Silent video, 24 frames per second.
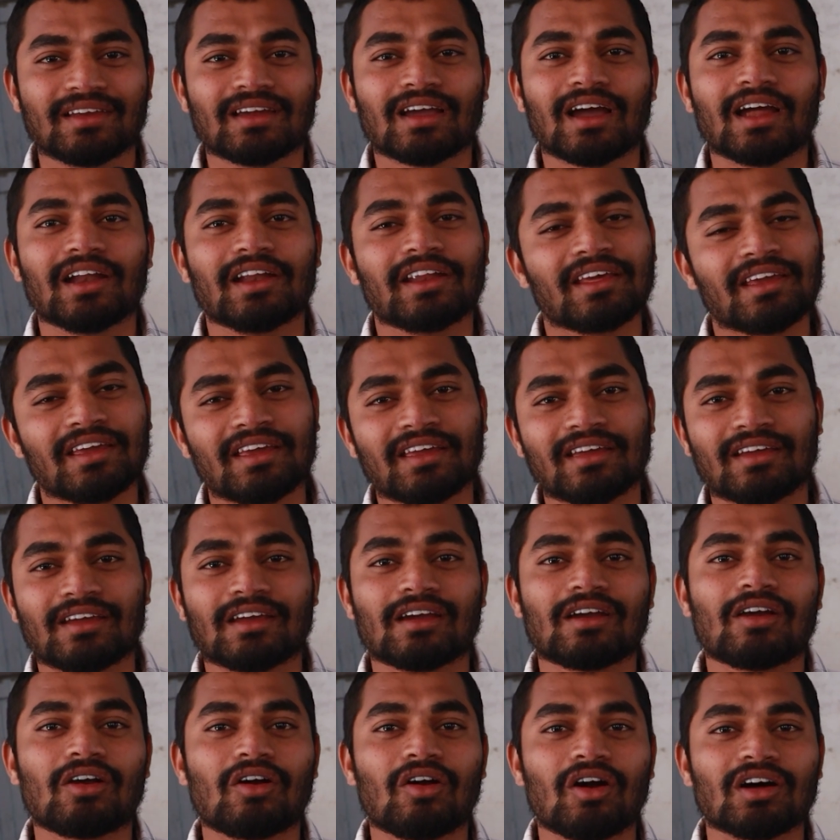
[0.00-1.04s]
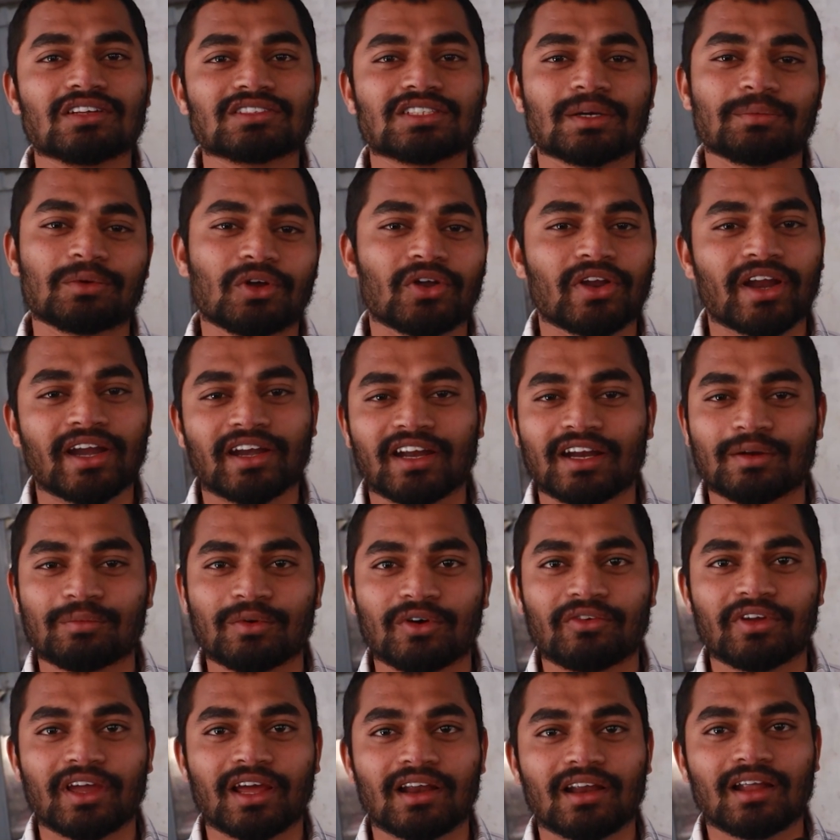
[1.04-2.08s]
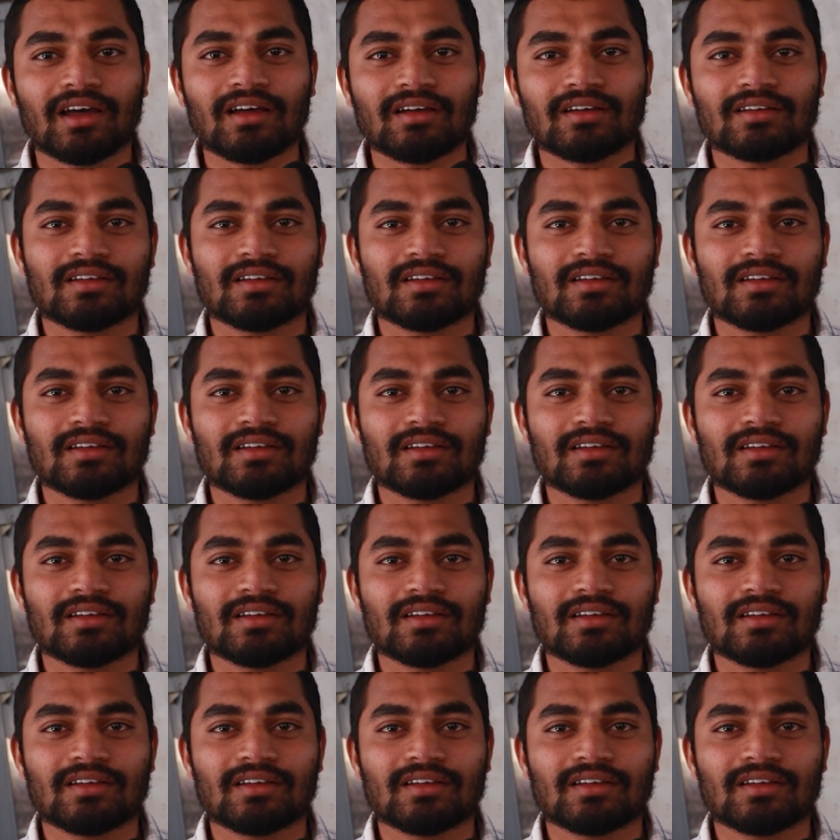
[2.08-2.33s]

కానీ కాన్సెప్ట్ ఓరియంటెడ్ మూవీ అన్న